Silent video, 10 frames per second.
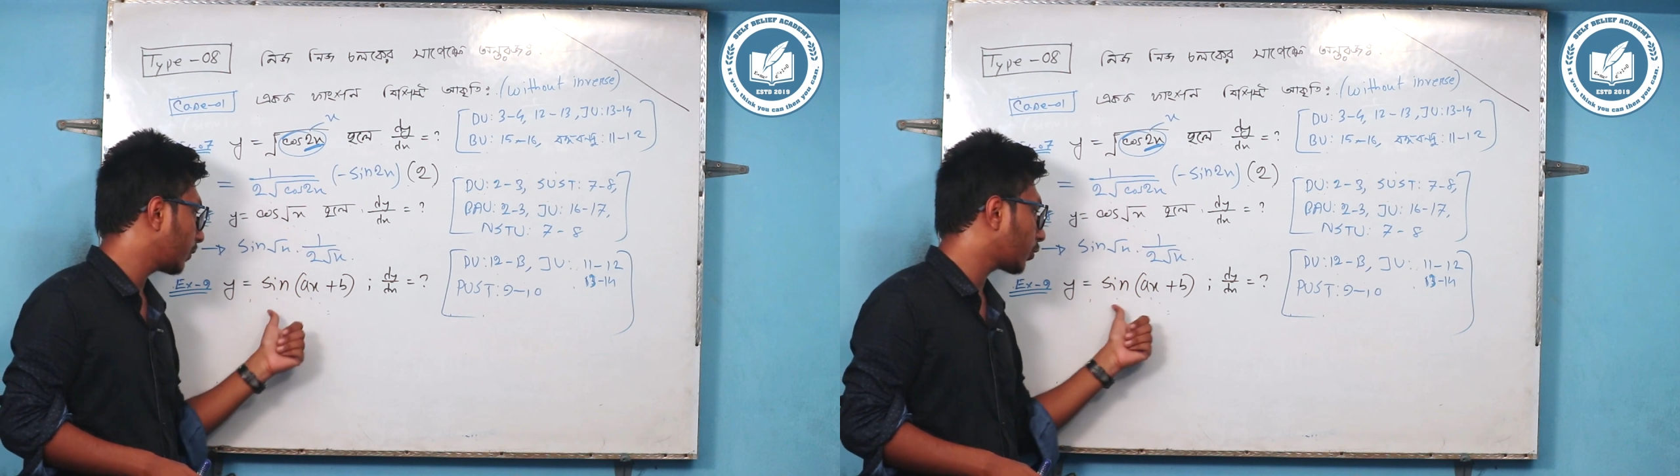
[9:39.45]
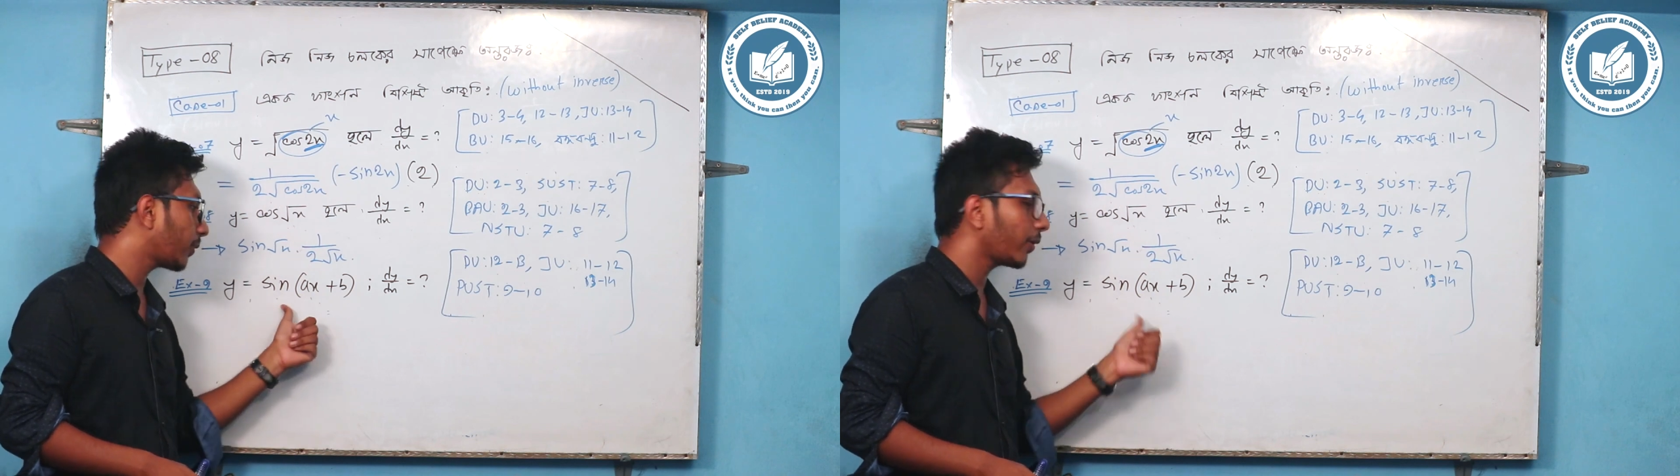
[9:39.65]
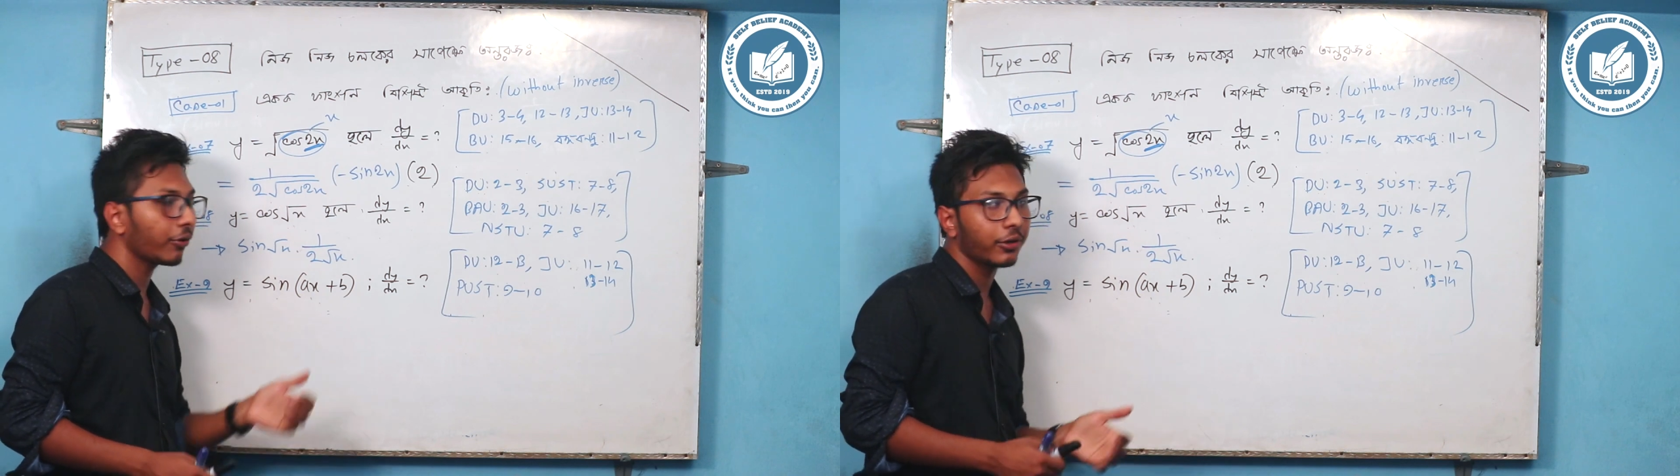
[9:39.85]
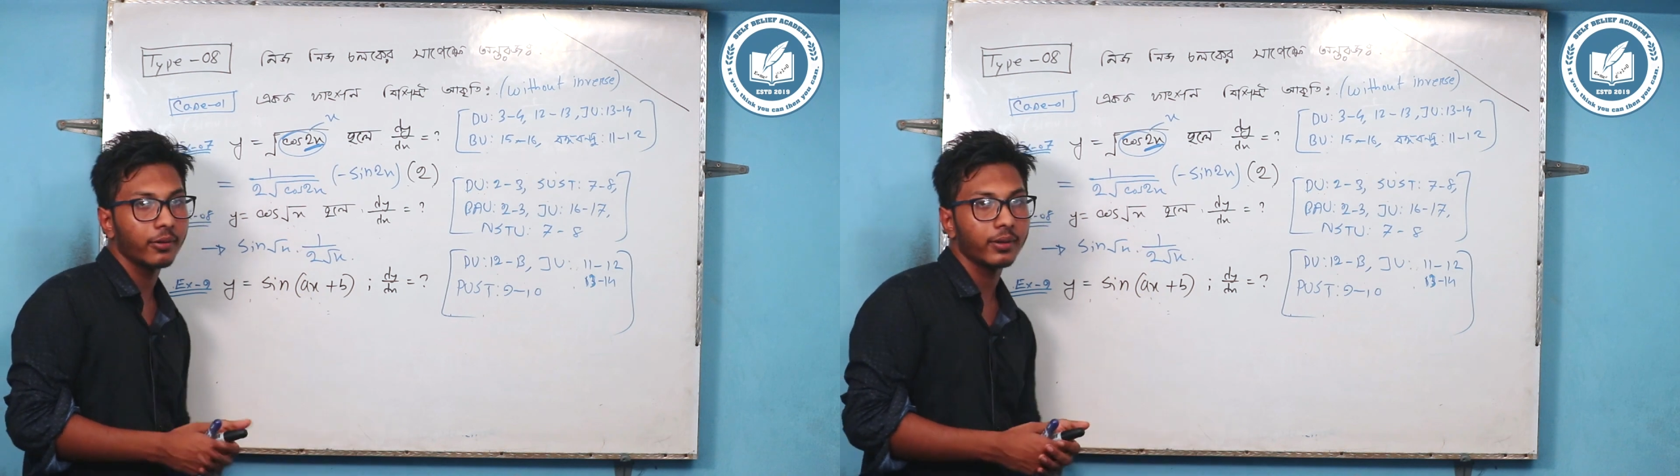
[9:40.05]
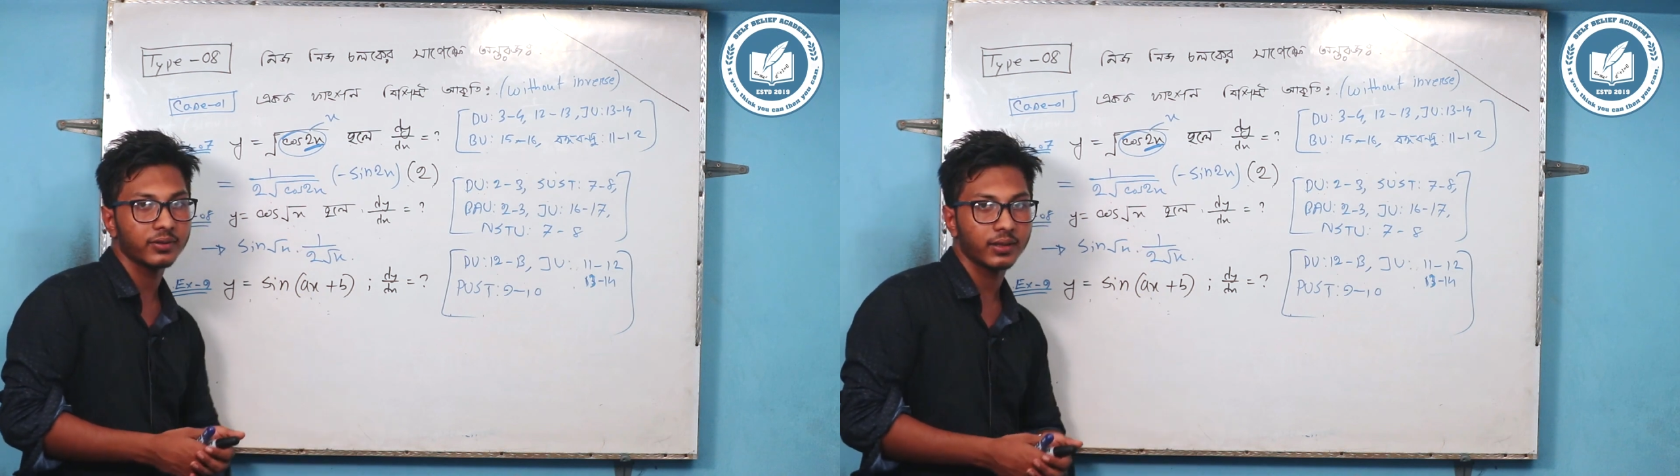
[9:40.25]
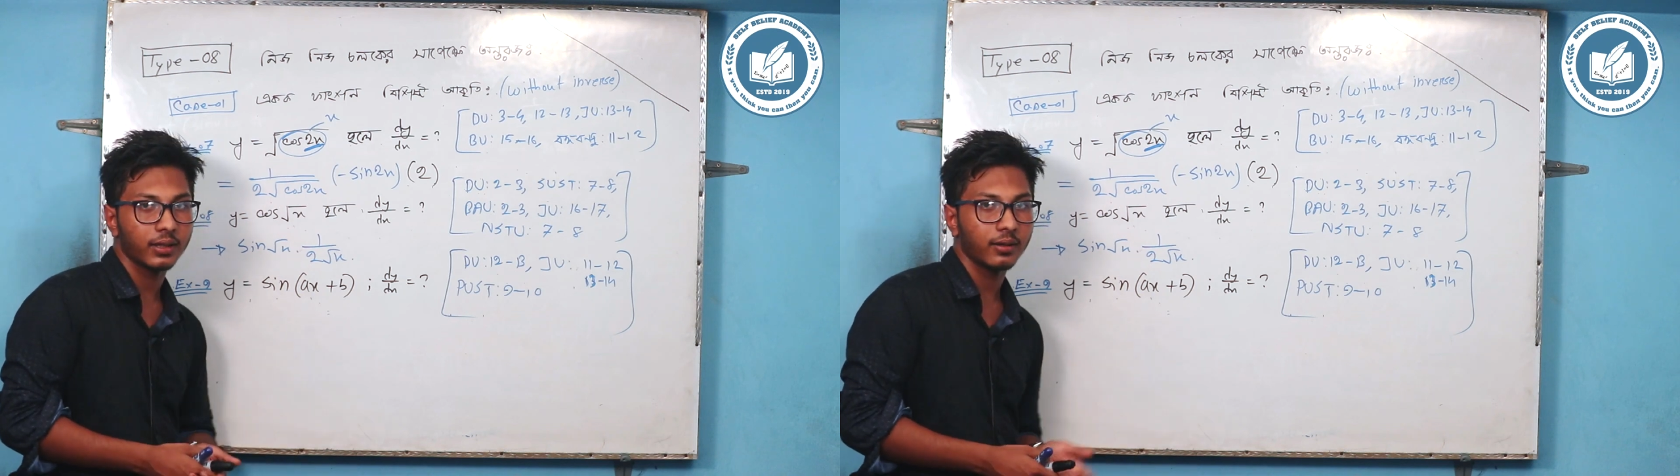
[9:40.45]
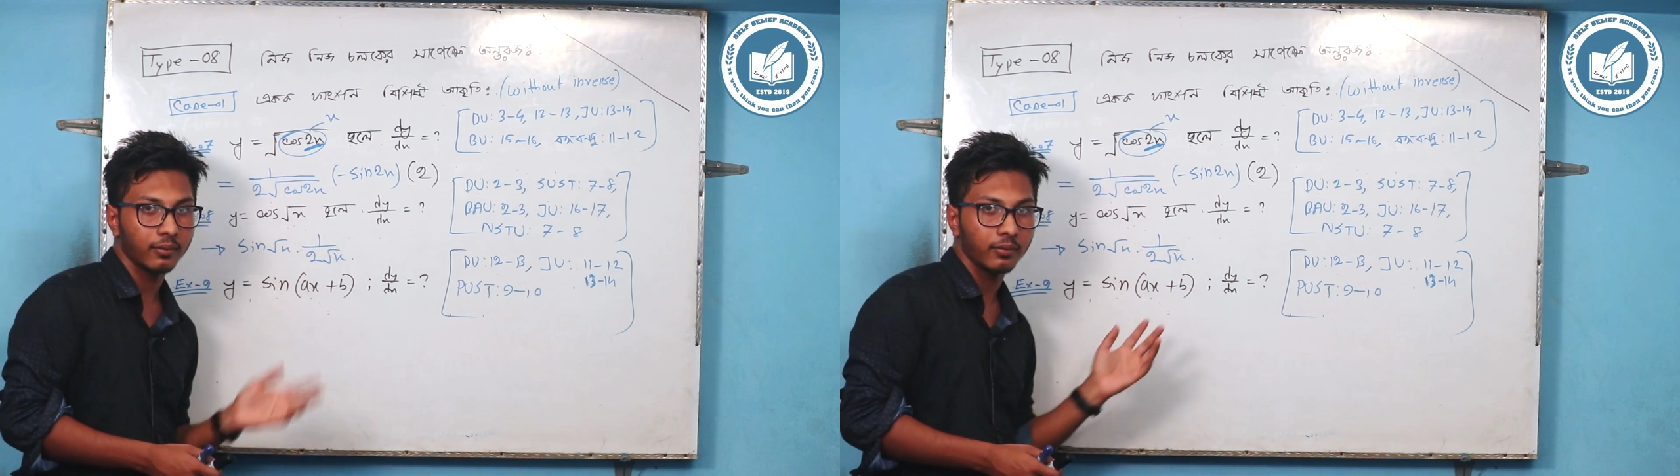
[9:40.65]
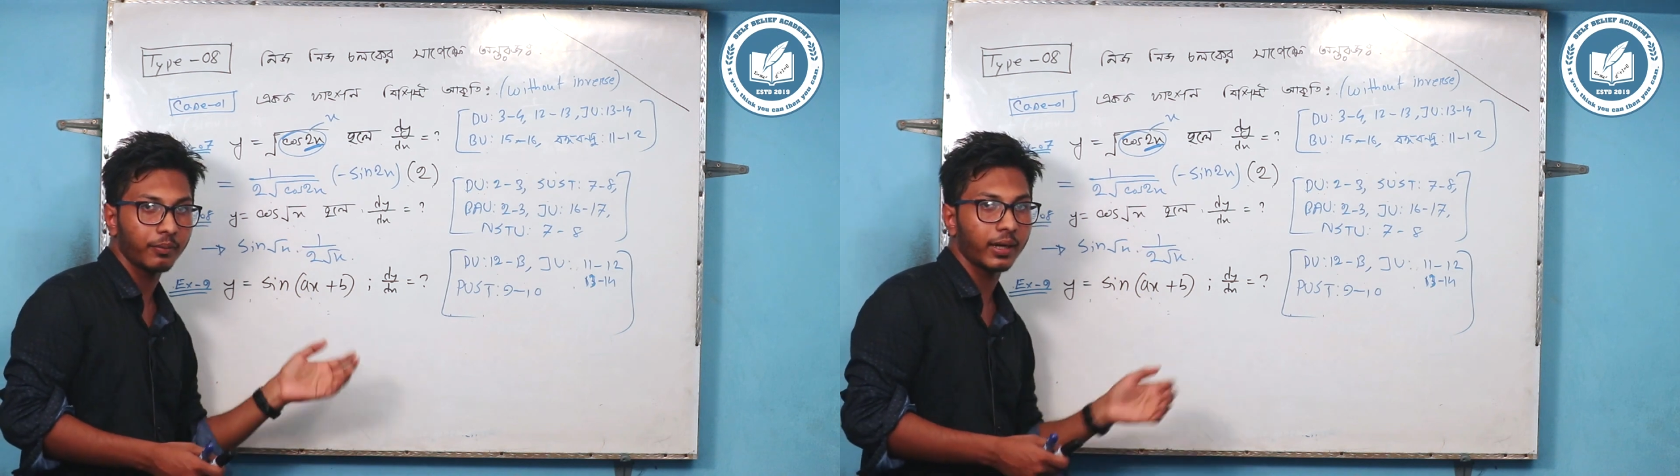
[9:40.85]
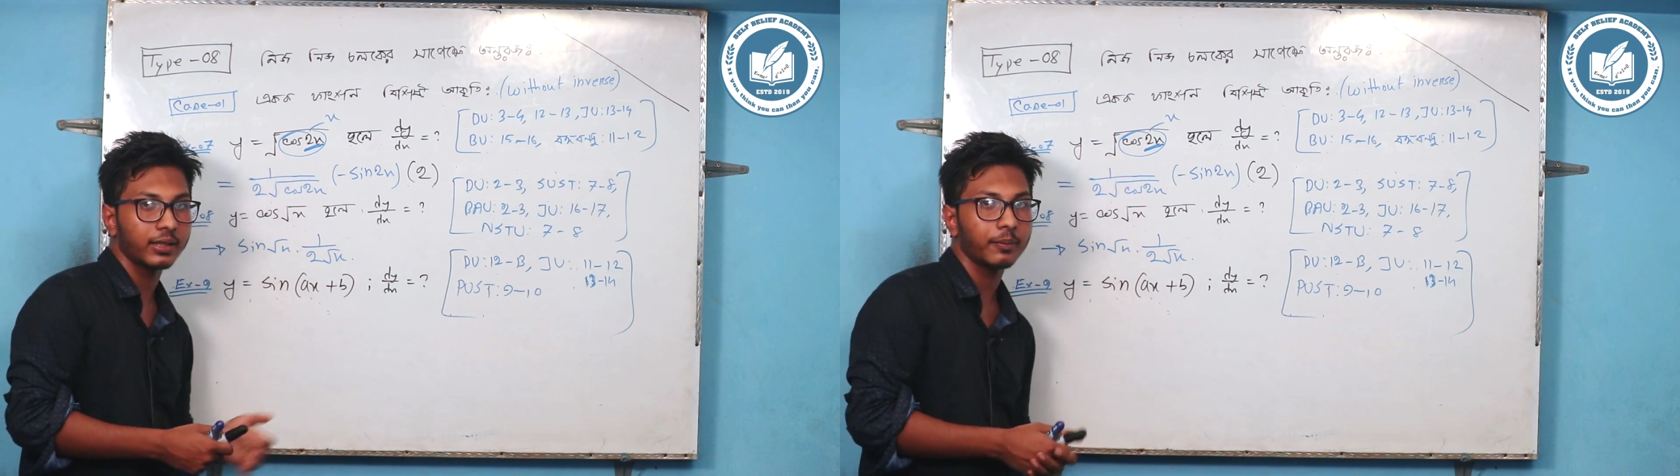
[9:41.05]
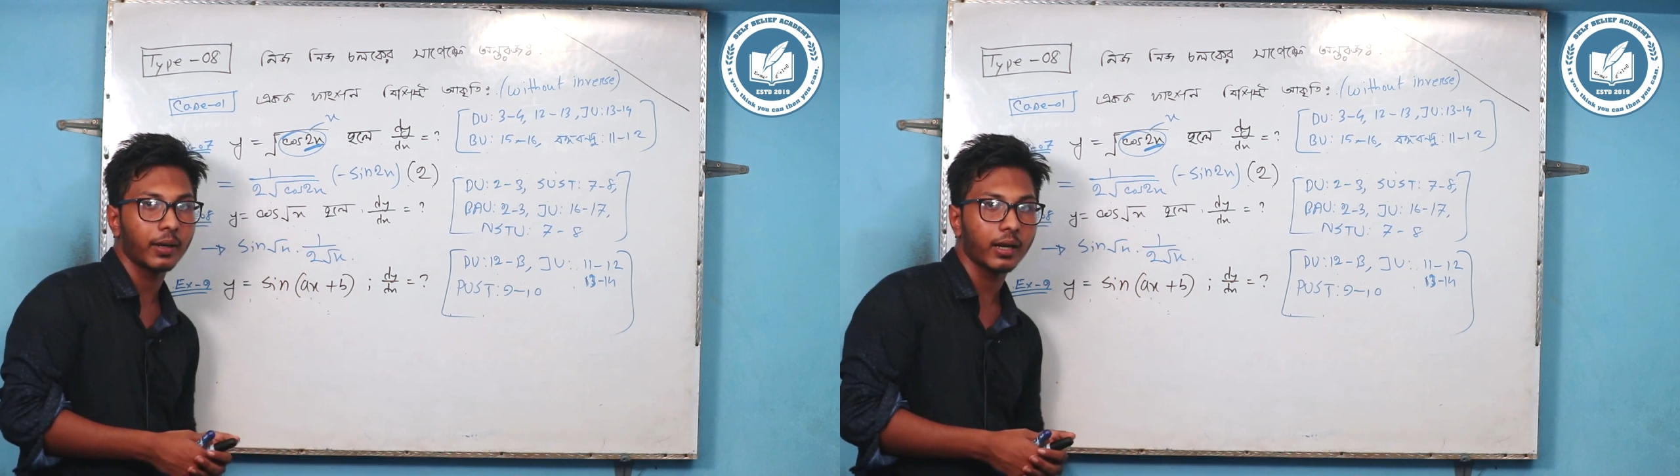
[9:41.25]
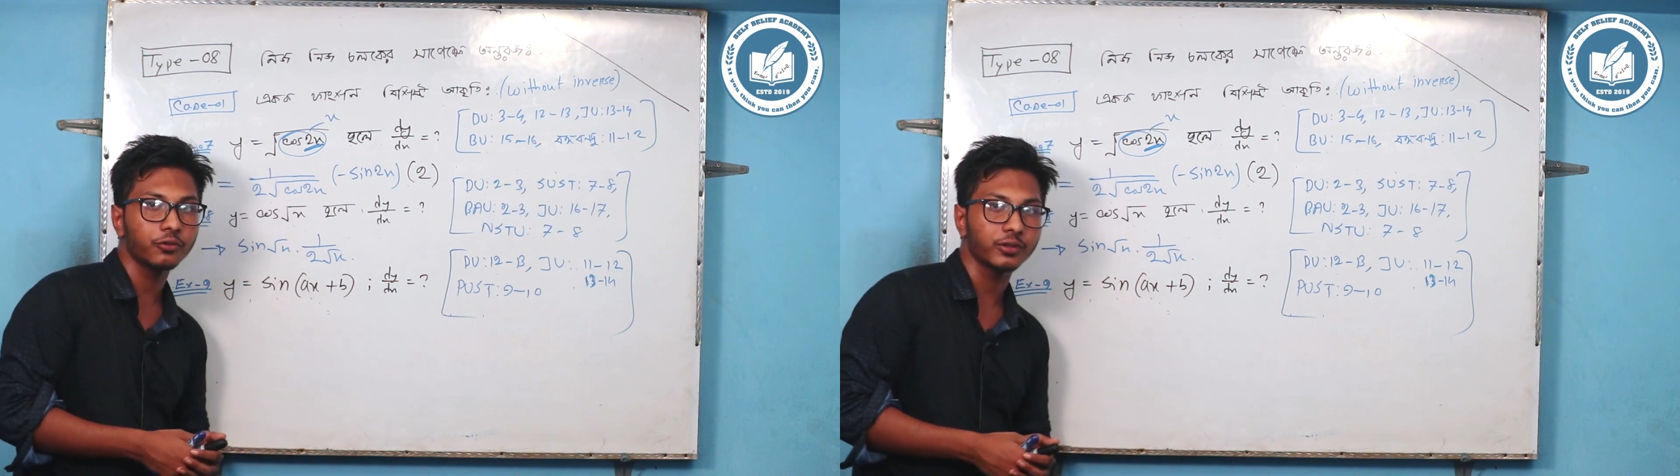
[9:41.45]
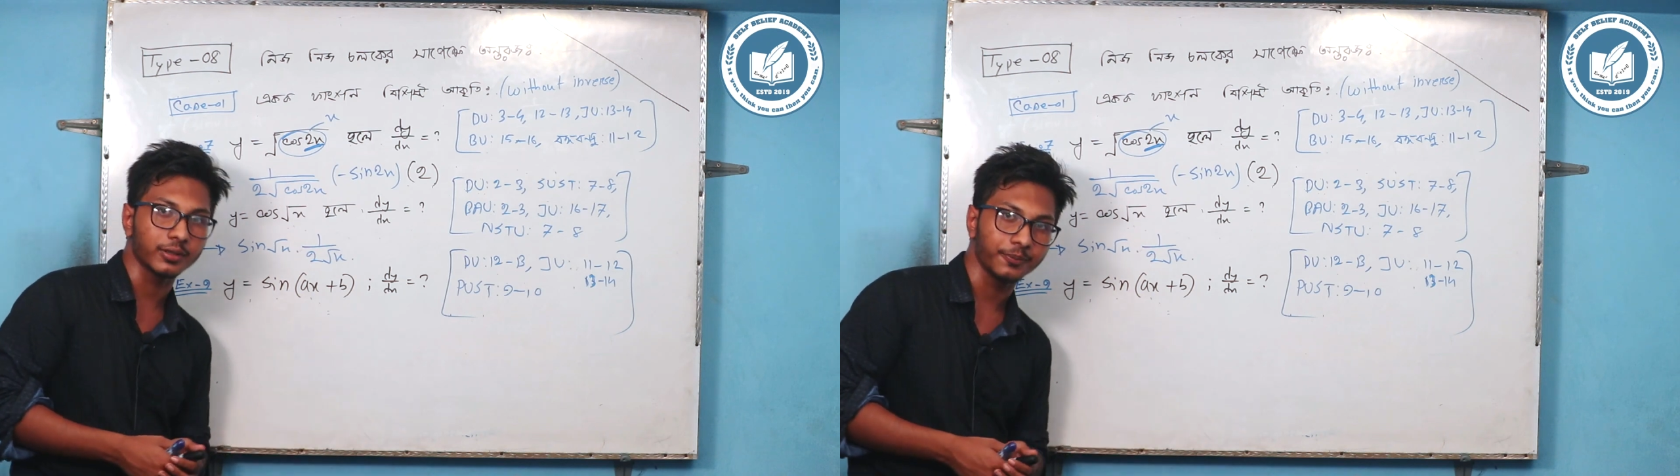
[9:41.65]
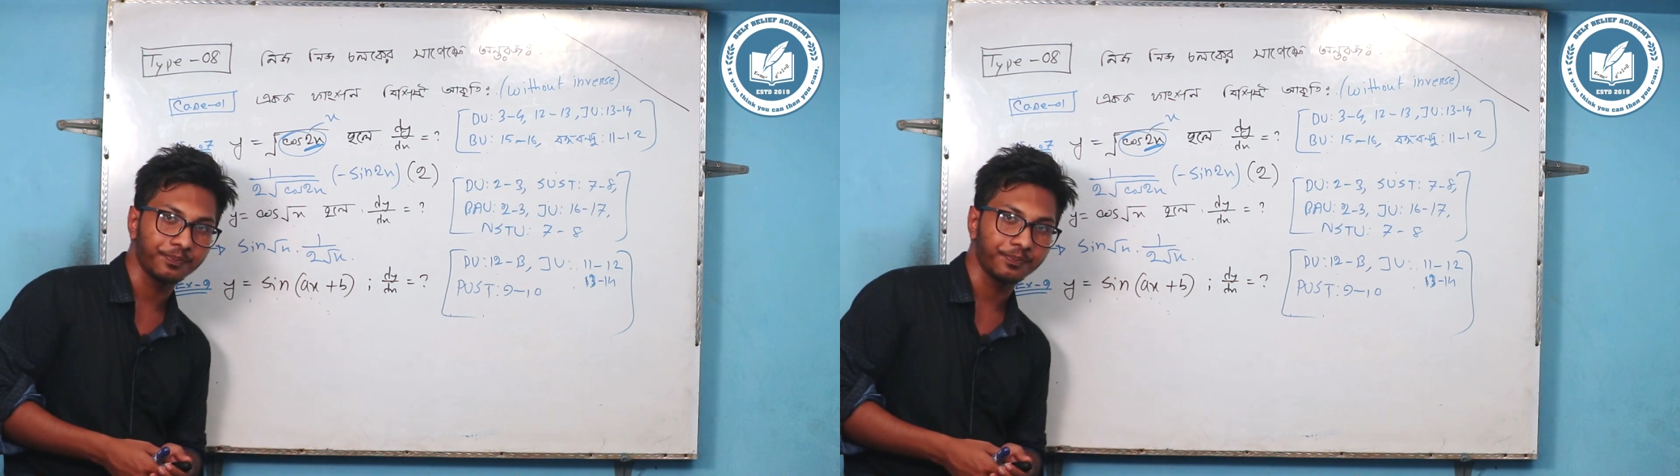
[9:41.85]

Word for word: তোমরা বলো কী হবে অ্যান্সারটা আই থিঙ্ক পারা উচিত